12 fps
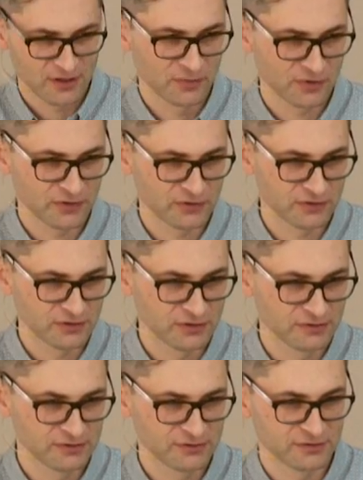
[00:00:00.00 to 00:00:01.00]
Bo
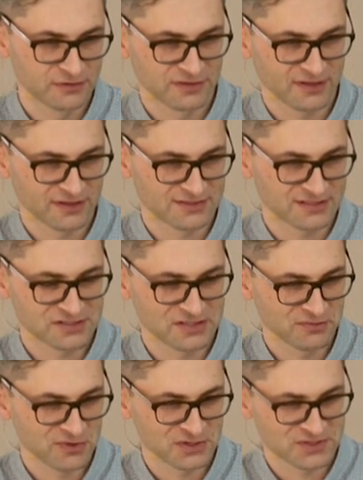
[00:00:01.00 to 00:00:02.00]
e, jak
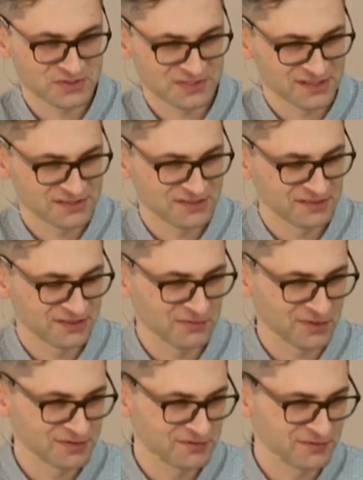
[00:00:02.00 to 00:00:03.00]
zaczniemy roztrząsać ten
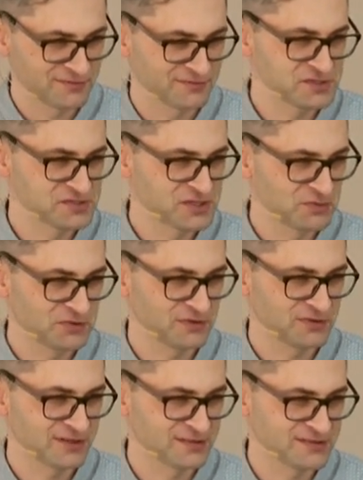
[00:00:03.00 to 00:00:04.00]
temat, to wierzcie mi, to
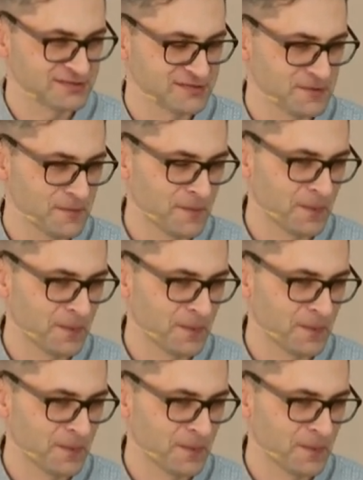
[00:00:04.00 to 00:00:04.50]
nie jest